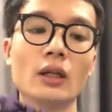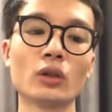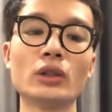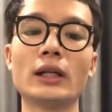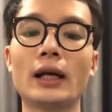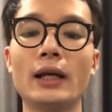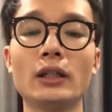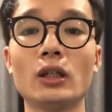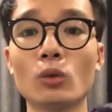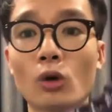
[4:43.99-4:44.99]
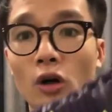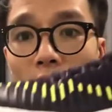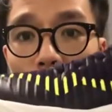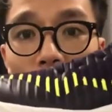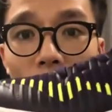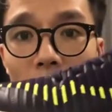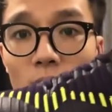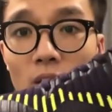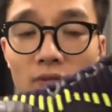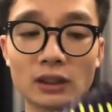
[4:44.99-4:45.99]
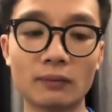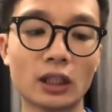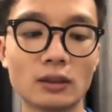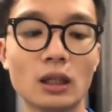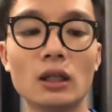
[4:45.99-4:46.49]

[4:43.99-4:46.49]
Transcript: Đôi giày này thì cũng có đầy đủ công nghệ chống lật và giảm chấn.